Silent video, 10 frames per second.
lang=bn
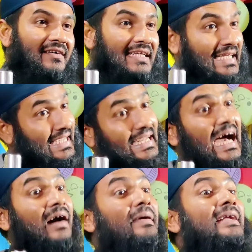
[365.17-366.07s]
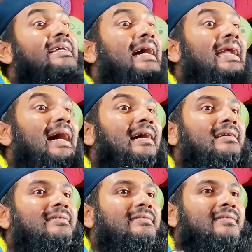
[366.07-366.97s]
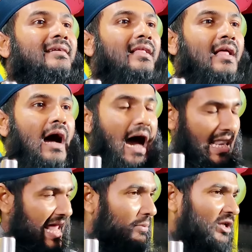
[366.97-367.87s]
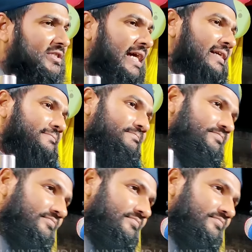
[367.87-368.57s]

এখন এরা আবার কারা আল্লাহ বলছেন